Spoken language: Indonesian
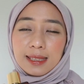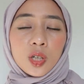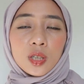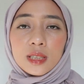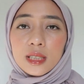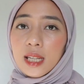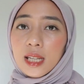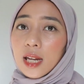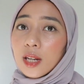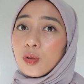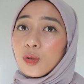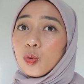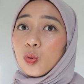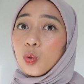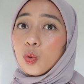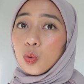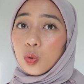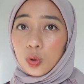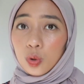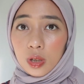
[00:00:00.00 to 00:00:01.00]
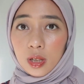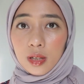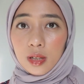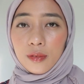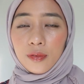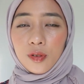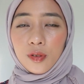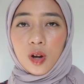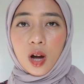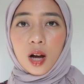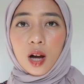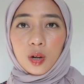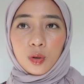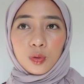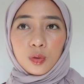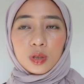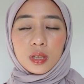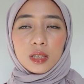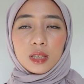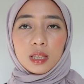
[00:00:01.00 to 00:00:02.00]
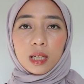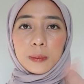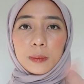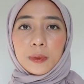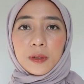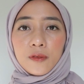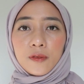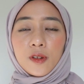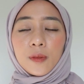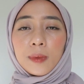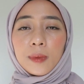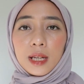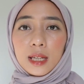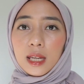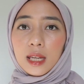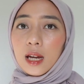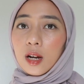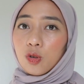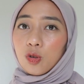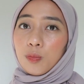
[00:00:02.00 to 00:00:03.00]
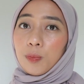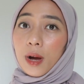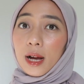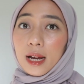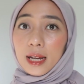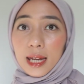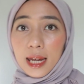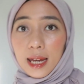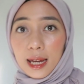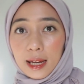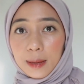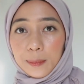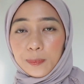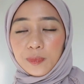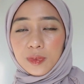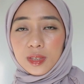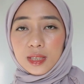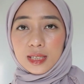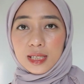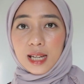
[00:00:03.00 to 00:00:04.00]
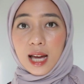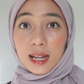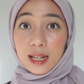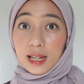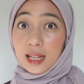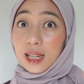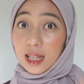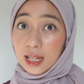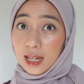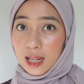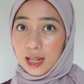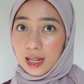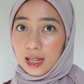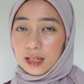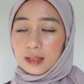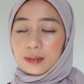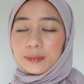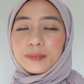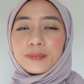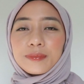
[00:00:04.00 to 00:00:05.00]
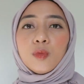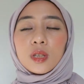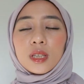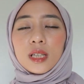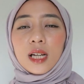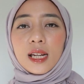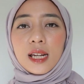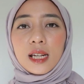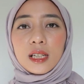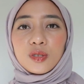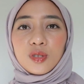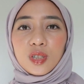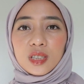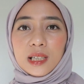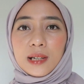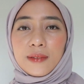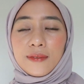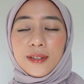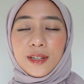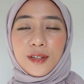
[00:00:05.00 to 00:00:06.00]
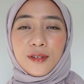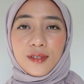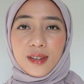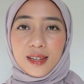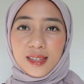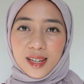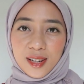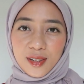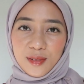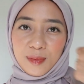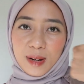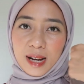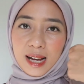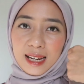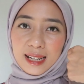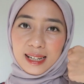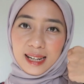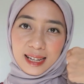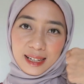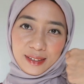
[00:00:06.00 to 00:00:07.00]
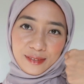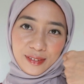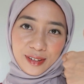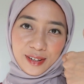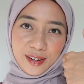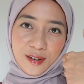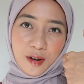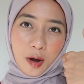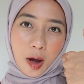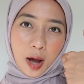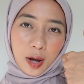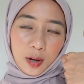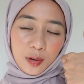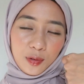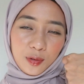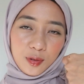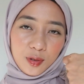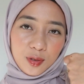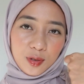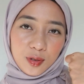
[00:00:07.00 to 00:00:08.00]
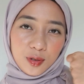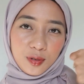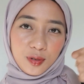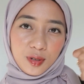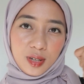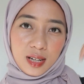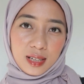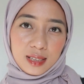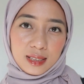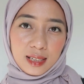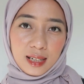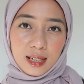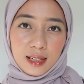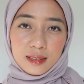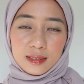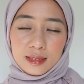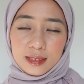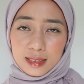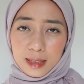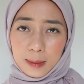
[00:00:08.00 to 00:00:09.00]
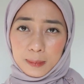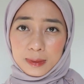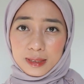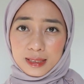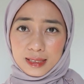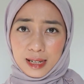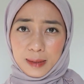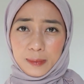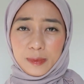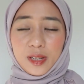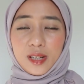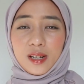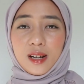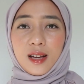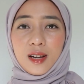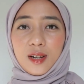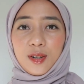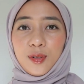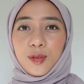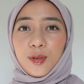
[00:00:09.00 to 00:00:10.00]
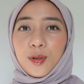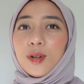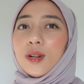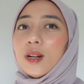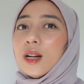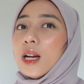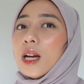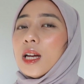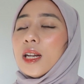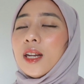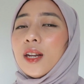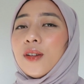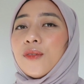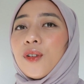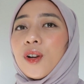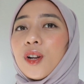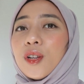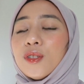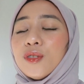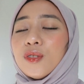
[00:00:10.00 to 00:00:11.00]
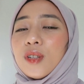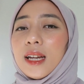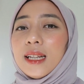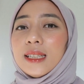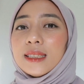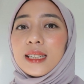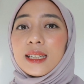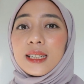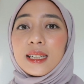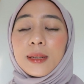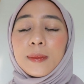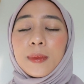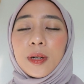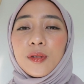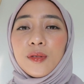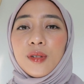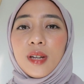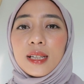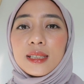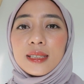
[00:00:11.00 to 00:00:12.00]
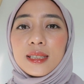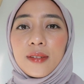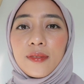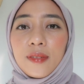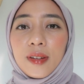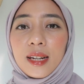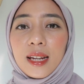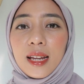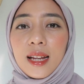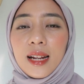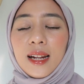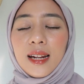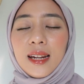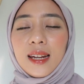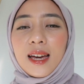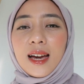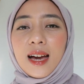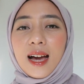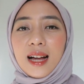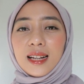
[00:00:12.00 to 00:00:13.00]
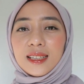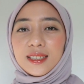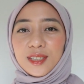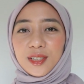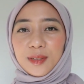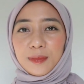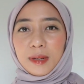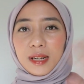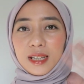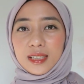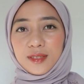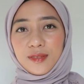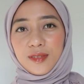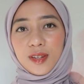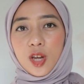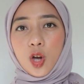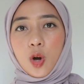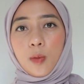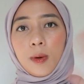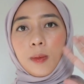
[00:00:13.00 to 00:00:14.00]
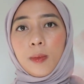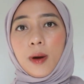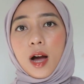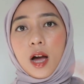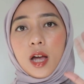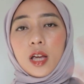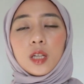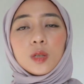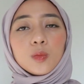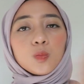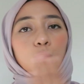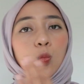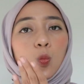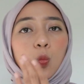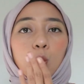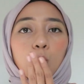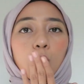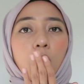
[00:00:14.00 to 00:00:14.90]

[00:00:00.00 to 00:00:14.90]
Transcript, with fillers: so sekian dulu review aku tentang perfume lagi aku pakai sekarang ini buat kalian yang suka sama videonya jangan lupa kalian like video aku terus juga subscribe channel aku dan follow juga instagram aku di @saferhelena I'll see you in my next video bye bye